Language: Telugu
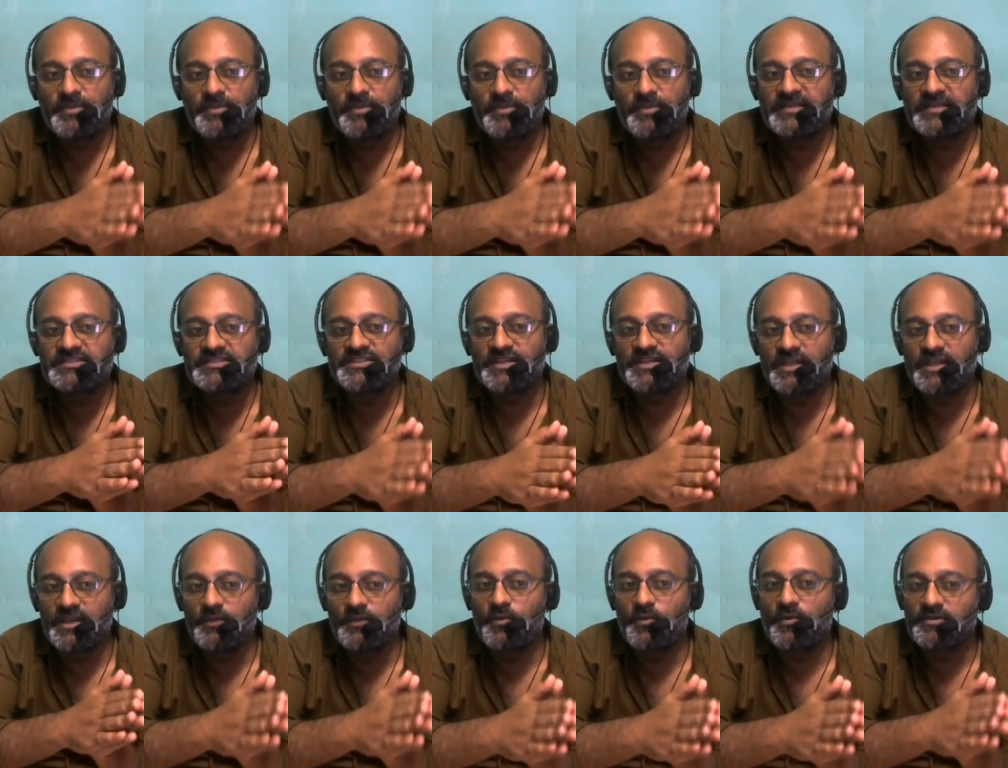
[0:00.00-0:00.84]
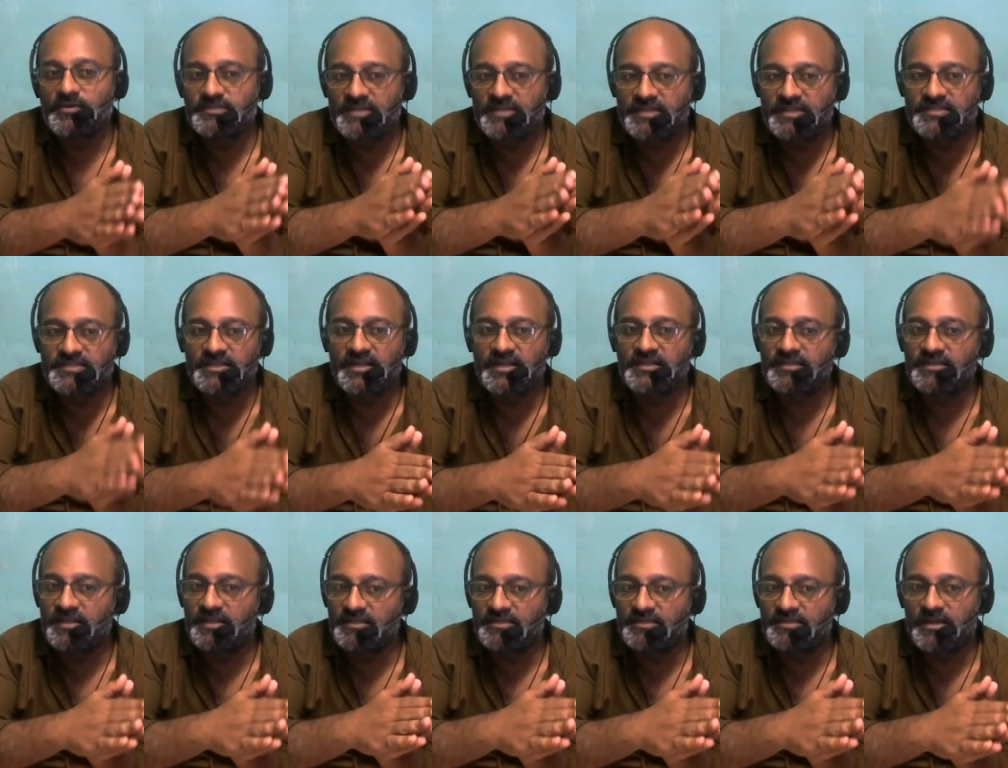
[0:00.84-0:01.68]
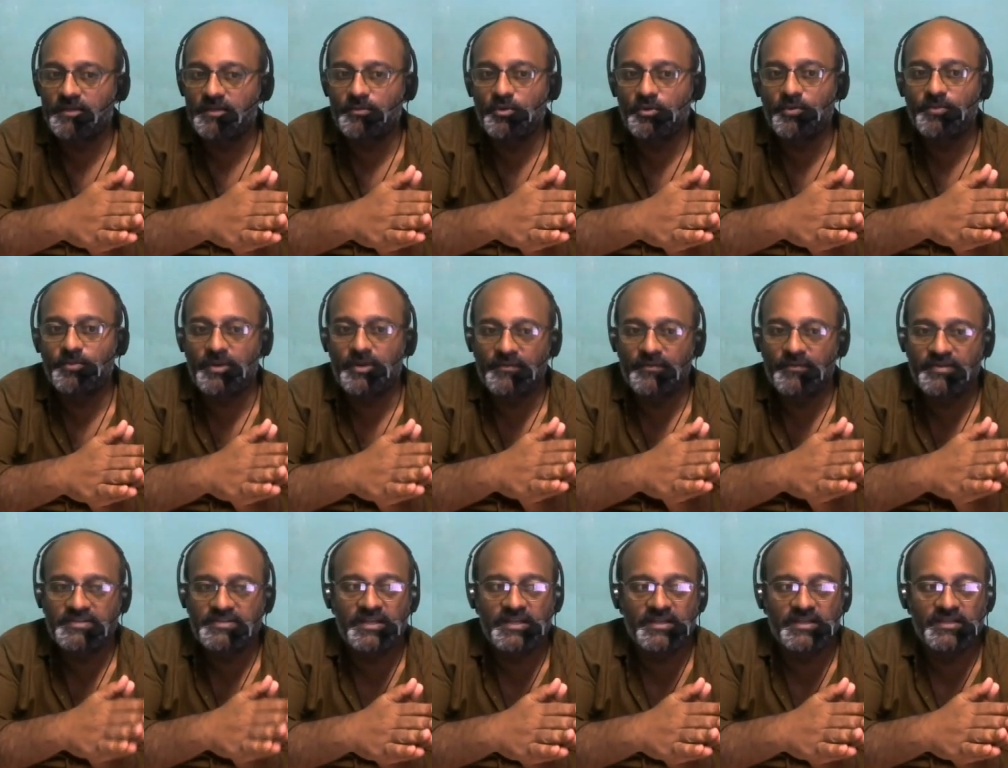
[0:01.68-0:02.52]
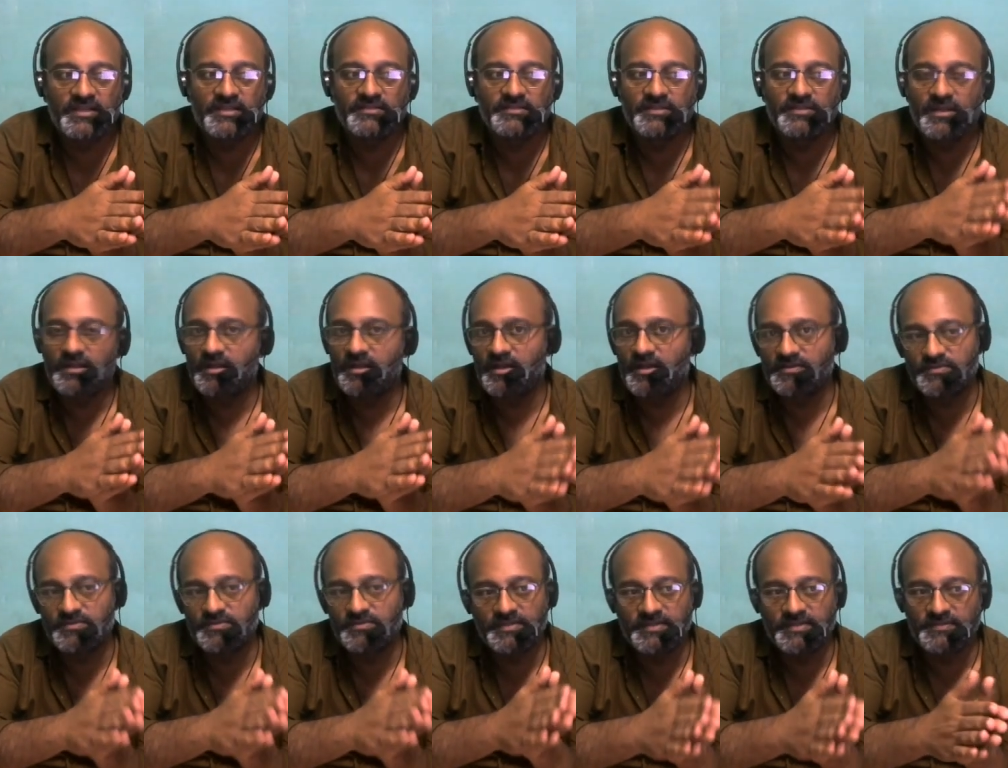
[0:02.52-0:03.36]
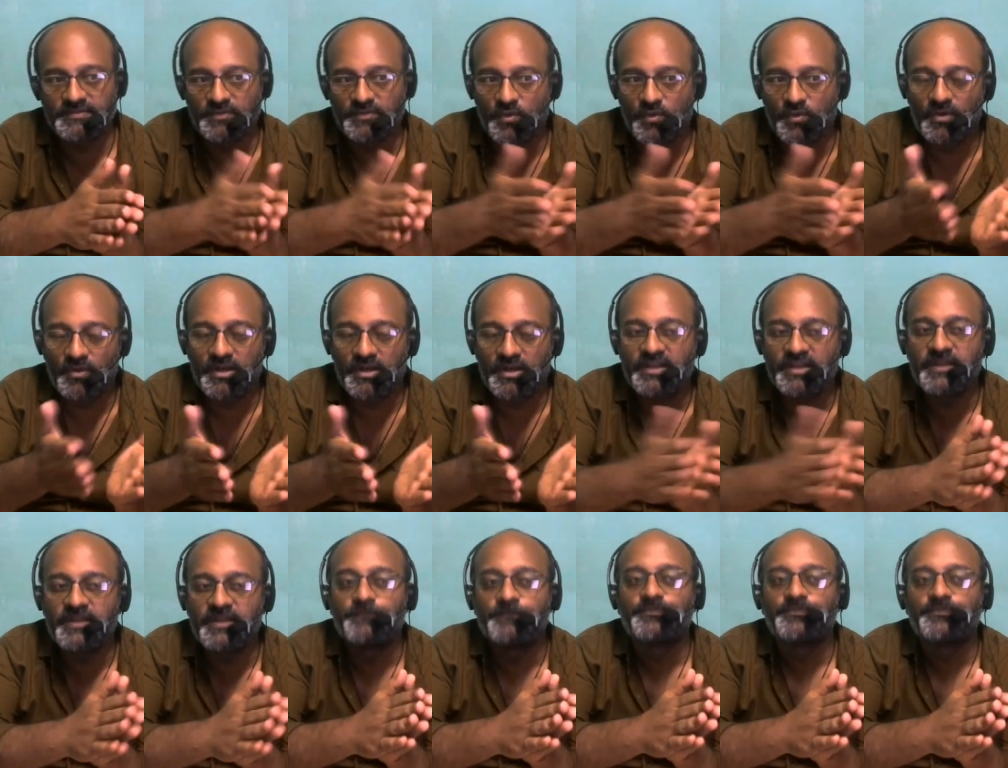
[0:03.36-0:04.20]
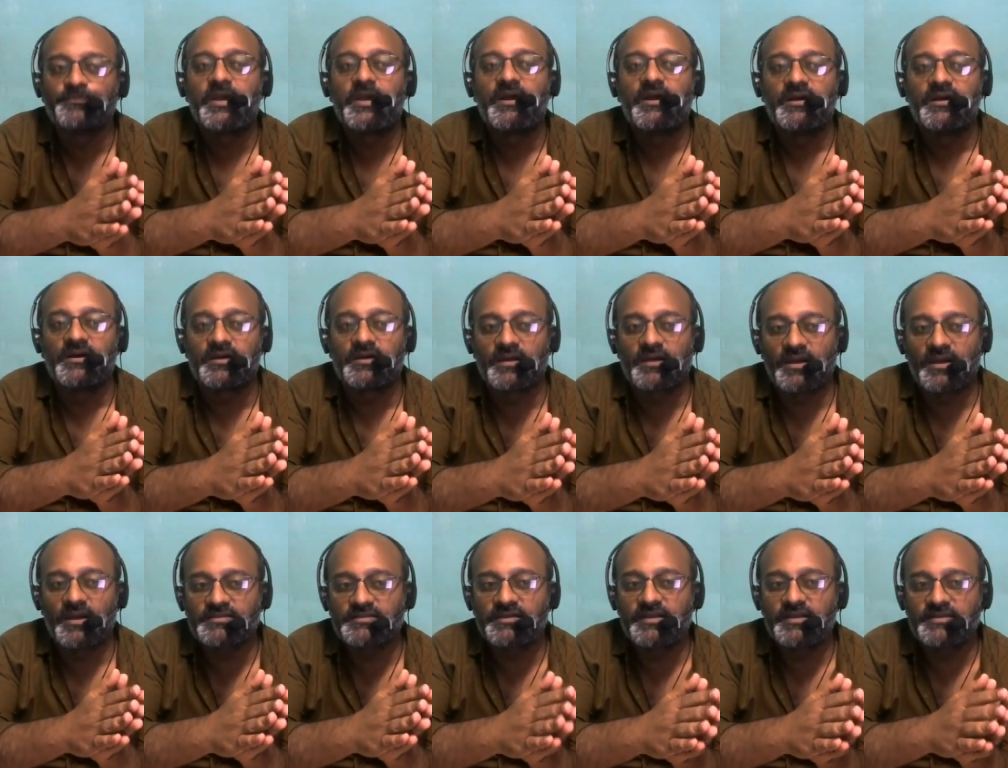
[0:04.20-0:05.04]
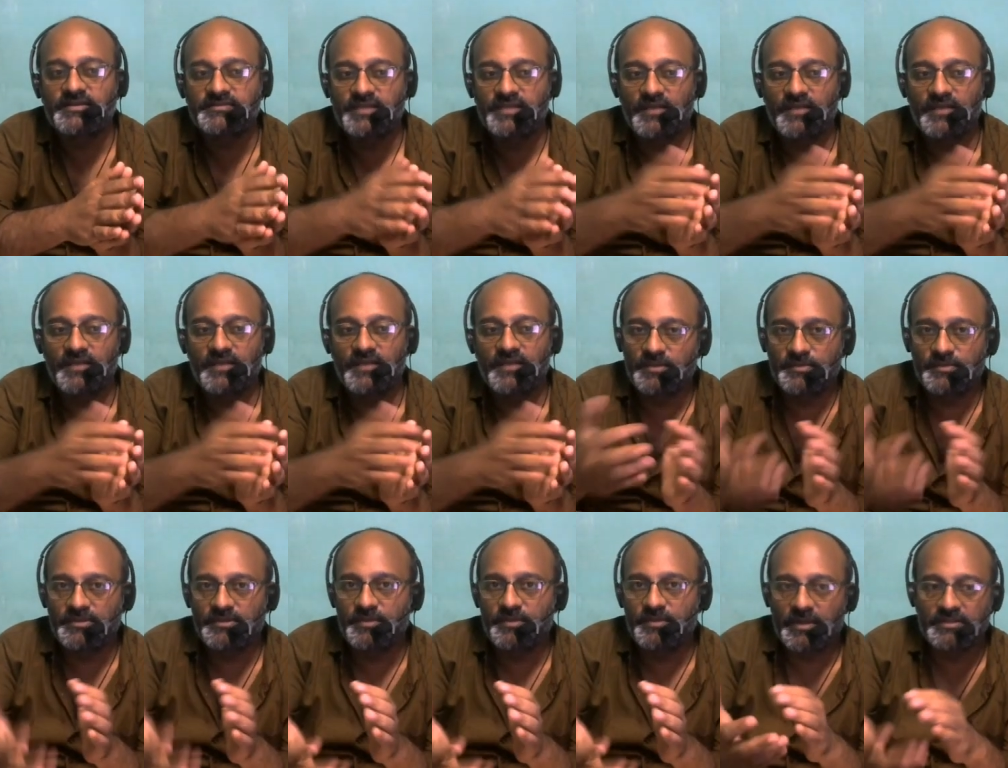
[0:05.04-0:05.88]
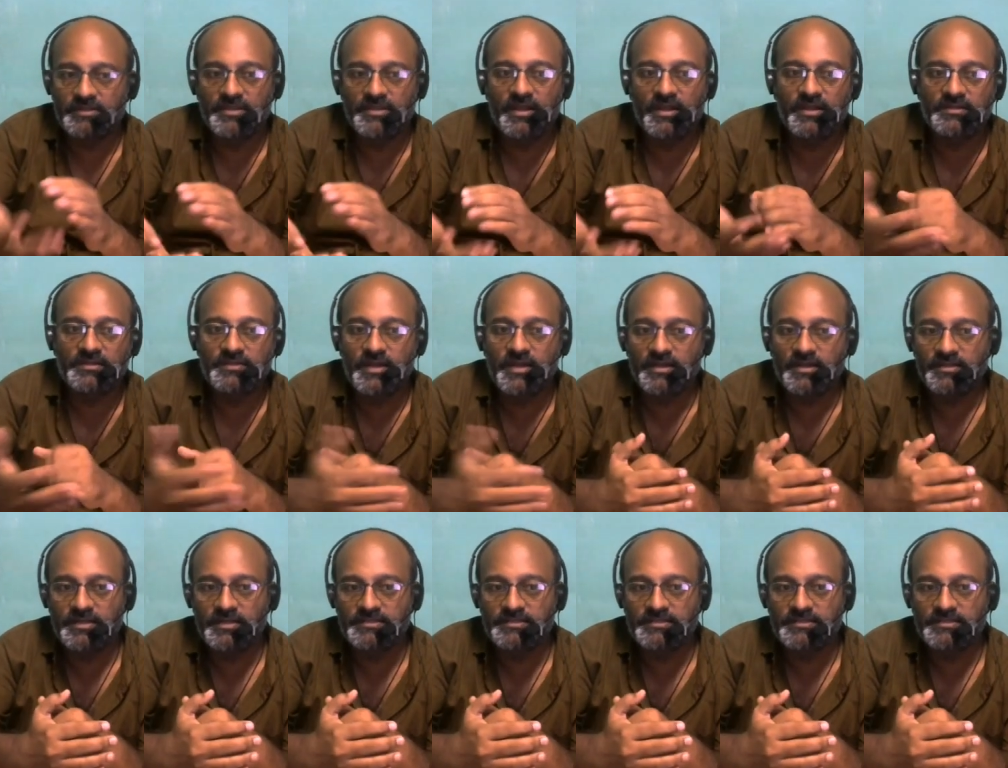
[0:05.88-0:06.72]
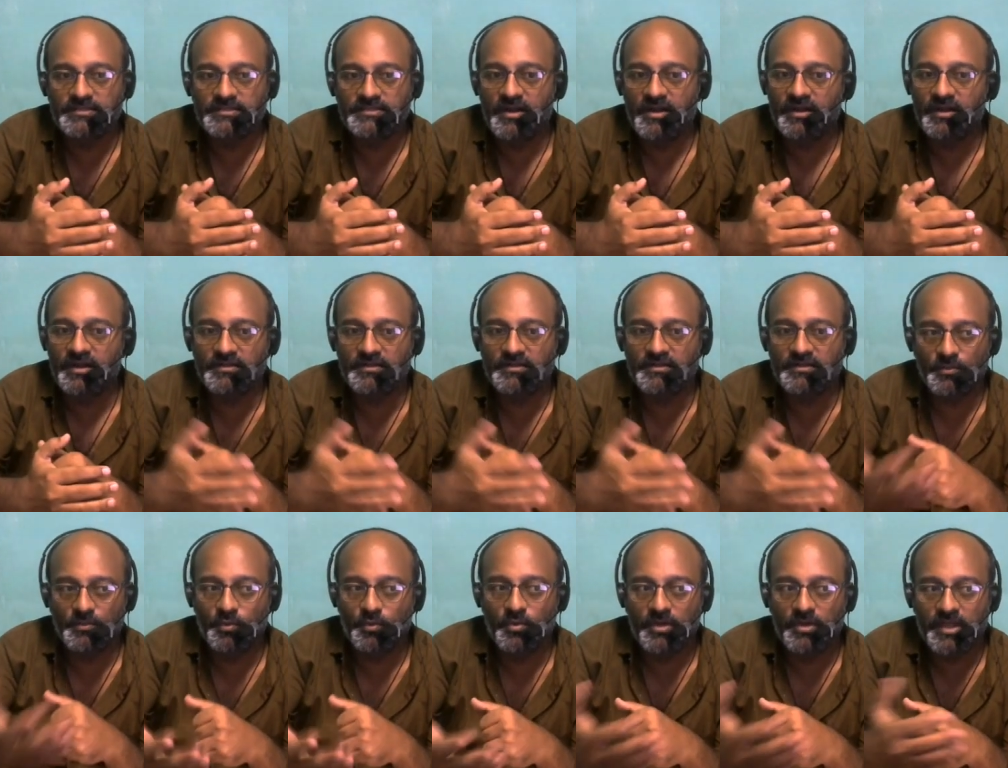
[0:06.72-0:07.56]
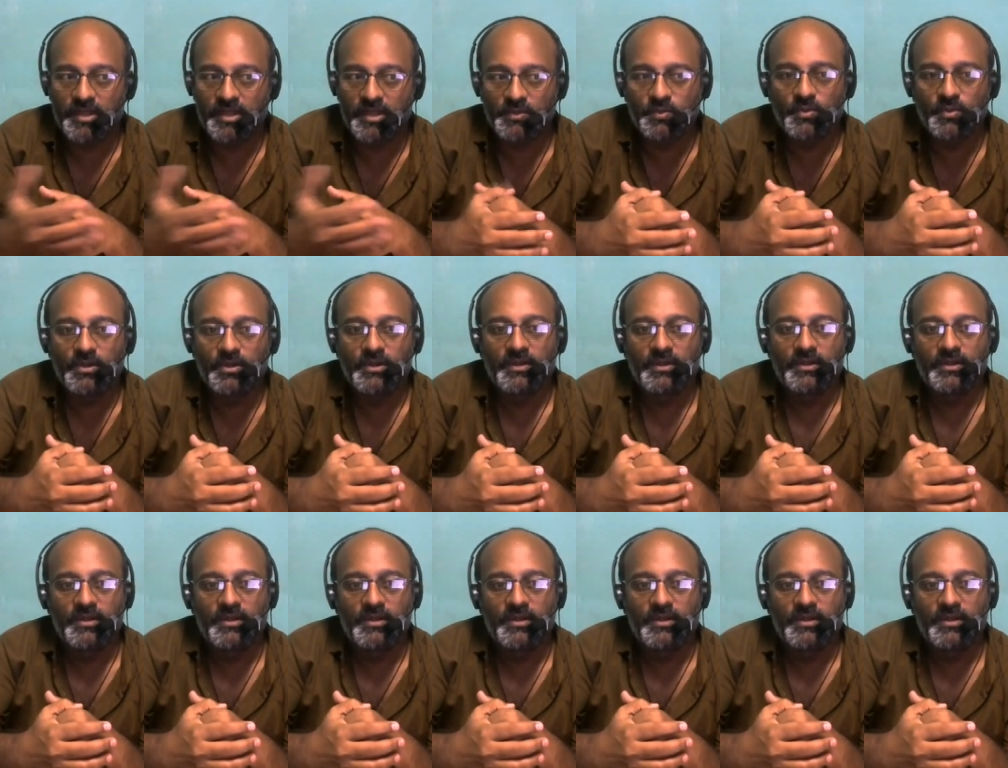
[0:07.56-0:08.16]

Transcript: ఎంపీహెచ్ఈఓ శిక్షణ కేంద్రంలో ప్రవేశానికి దరఖాస్తు చేసుకోవాలని రాష్ట్రీయ సేవా సమితి ప్రధాన కార్యదర్శి వెంకటరత్నం కోరారు